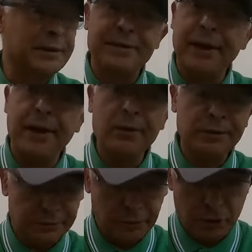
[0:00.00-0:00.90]

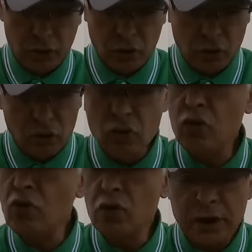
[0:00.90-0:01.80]
تعاود
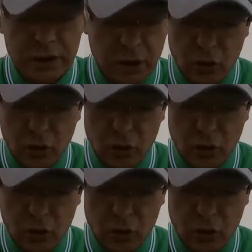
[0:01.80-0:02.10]
وغنديروا